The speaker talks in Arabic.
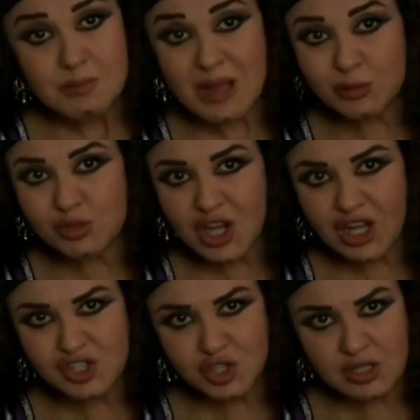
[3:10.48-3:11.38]
ما
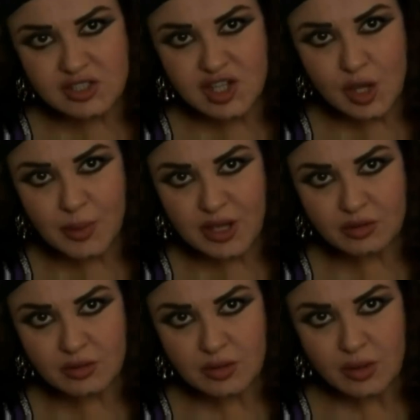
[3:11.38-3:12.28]
توجعيش راسي يا
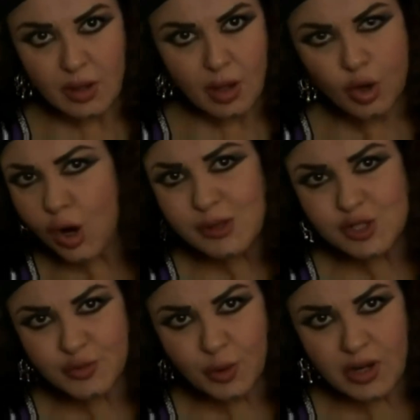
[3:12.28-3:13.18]
بت قومي
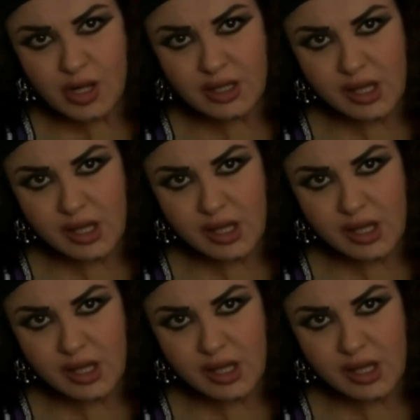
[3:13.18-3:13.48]
شوفي وراك